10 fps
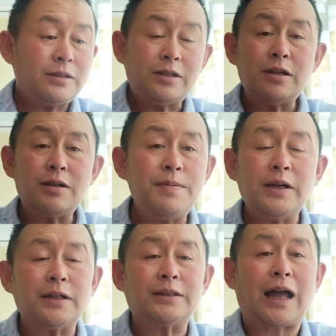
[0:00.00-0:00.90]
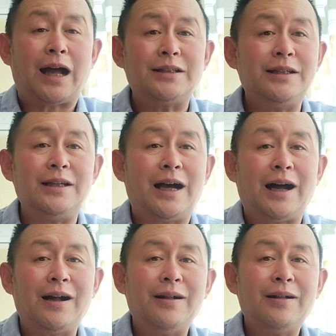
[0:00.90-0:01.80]
致命的打击呀！
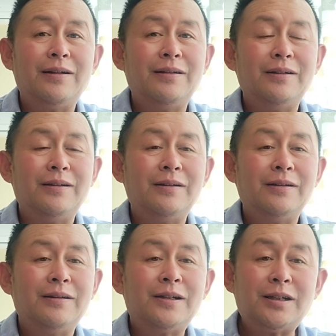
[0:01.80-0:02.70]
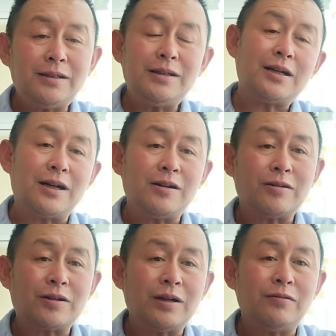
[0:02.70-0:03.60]
事业刚
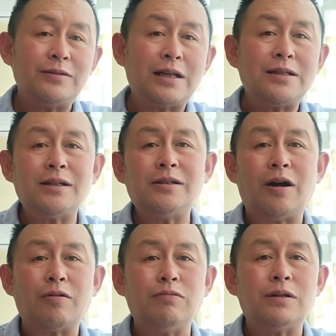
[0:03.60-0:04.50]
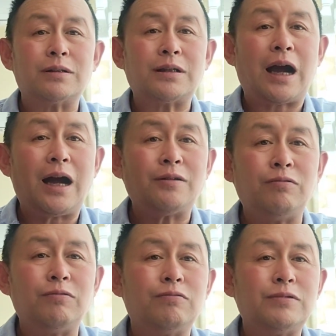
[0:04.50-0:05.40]
要成功，年轻小姑娘查
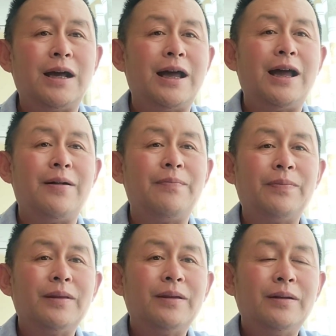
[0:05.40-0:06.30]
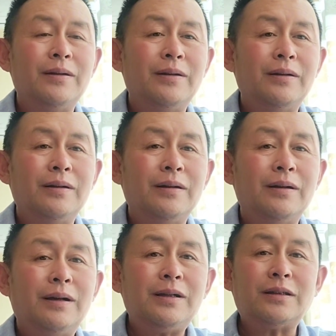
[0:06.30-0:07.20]
出乳腺癌，
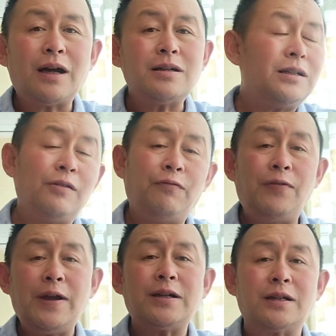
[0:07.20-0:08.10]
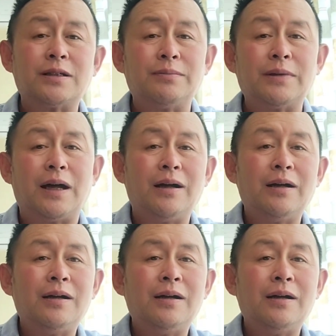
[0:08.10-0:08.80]
哎呀，当时是非常什么的。